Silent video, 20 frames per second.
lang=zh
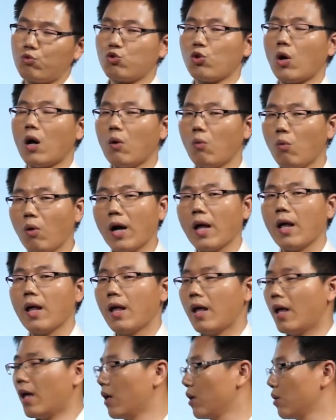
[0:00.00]
转换，
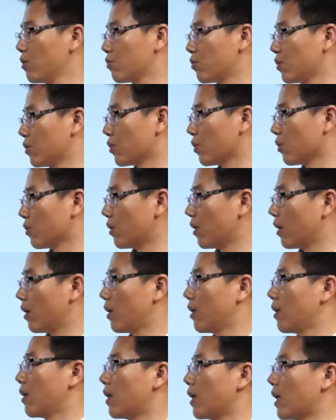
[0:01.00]
最终
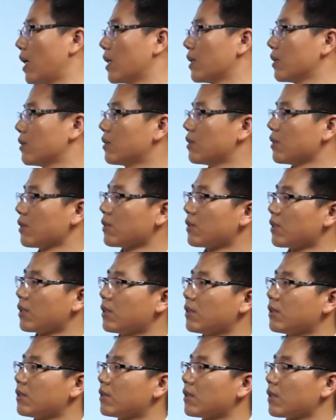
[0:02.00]
来形
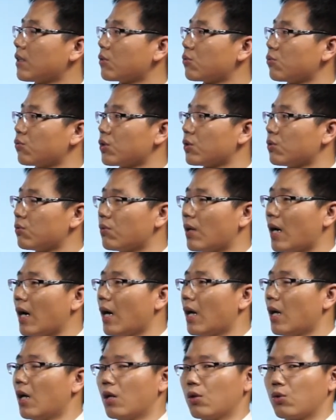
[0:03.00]
成这个组织文
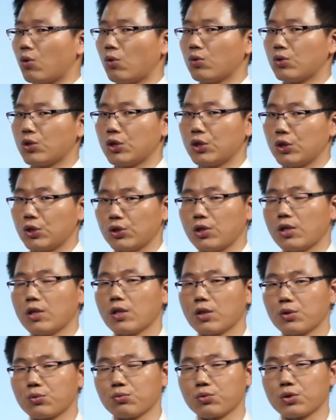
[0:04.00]
化，同时使得
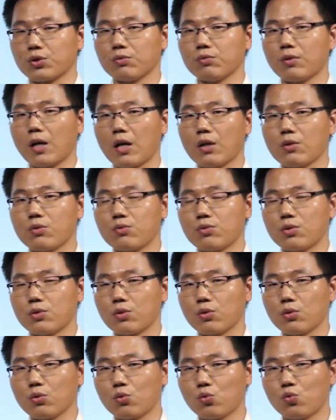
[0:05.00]
这个组织文化最
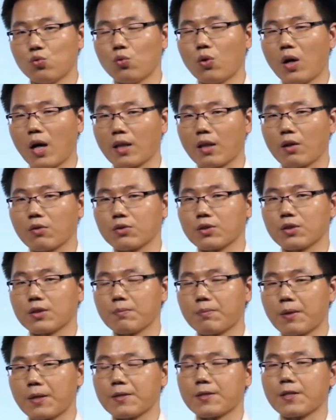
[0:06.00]
终固化到自
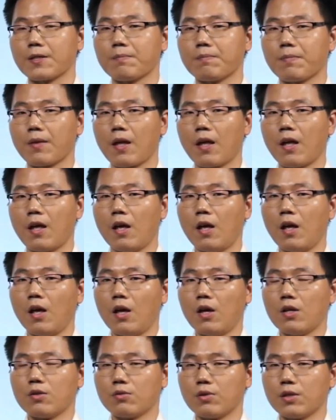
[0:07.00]
己本身。
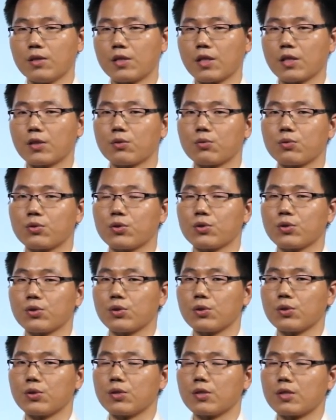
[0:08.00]
所以这个就
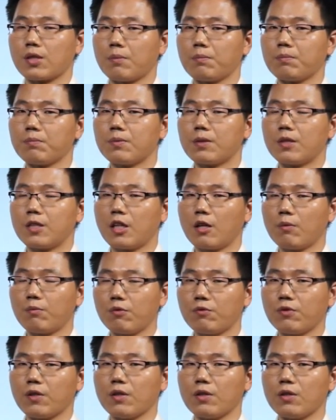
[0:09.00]
是咱们第一
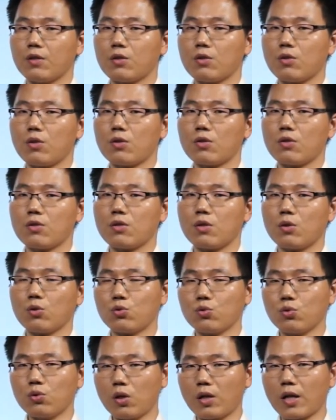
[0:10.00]
部分，
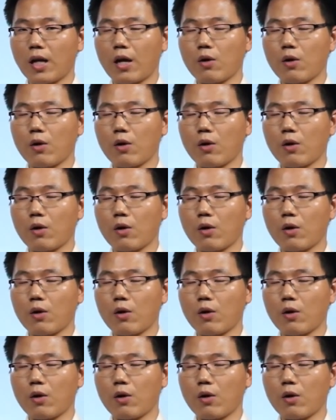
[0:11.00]
如何